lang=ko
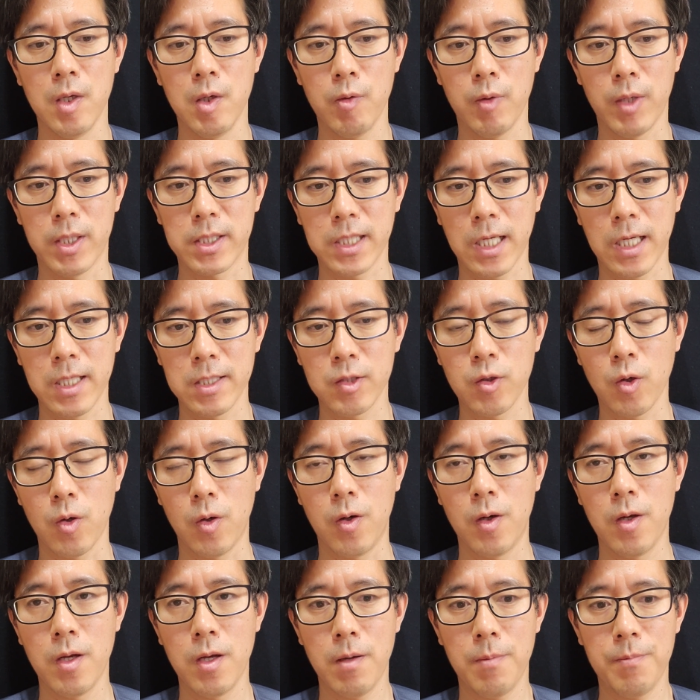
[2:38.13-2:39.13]
회사
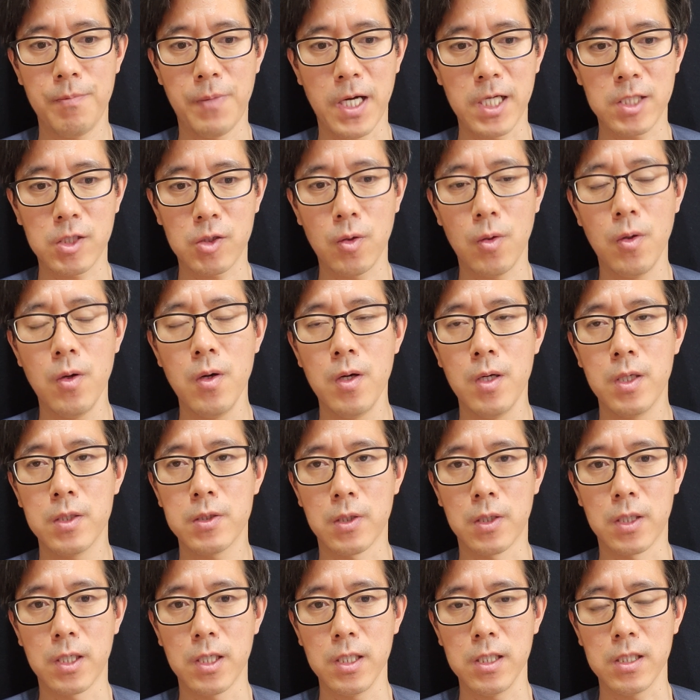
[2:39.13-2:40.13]
안도 밖도
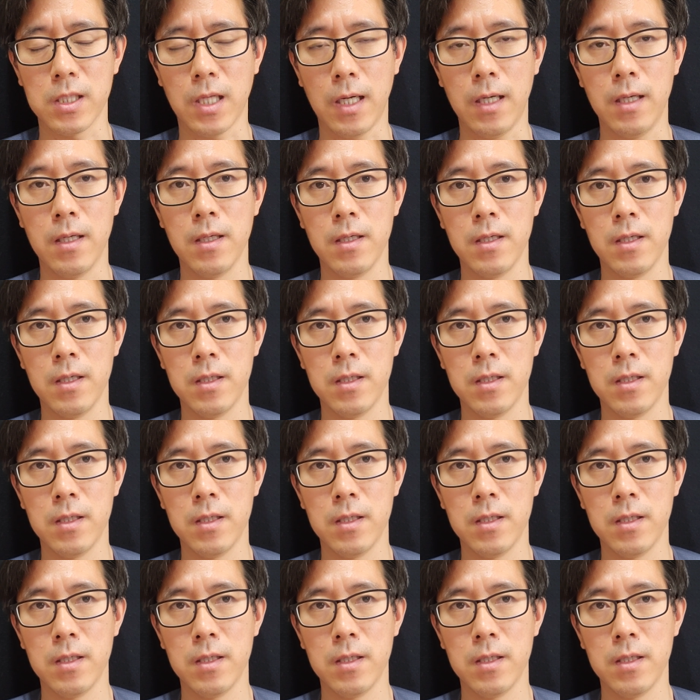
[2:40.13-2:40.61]
정거리다.